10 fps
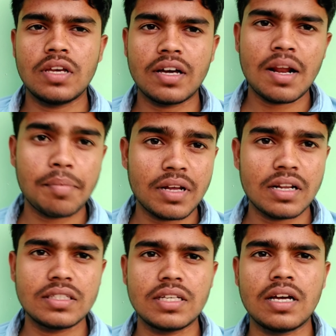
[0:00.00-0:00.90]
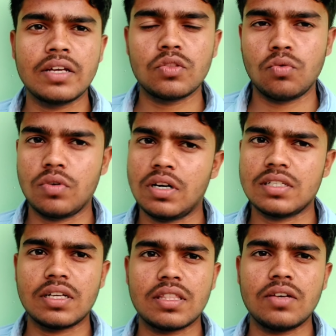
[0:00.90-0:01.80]
कि अगर आप करना चाहे तो
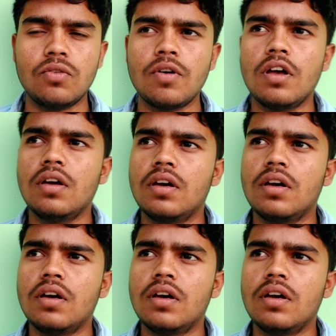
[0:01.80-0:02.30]
कर सकते हो